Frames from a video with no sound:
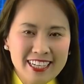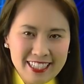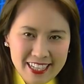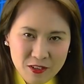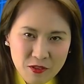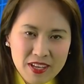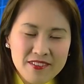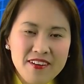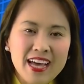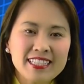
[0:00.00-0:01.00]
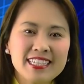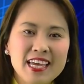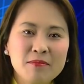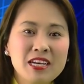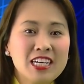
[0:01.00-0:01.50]
kính chào quý vị và anh chị
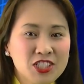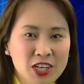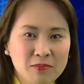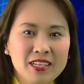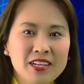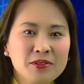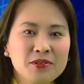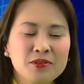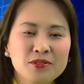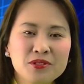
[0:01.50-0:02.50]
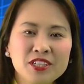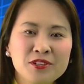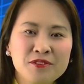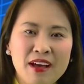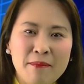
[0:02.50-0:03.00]
em trong tình yêu thương của Chúa
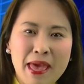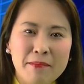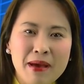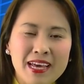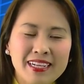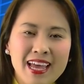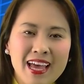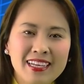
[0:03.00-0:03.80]
Kitô và mẹ Maria.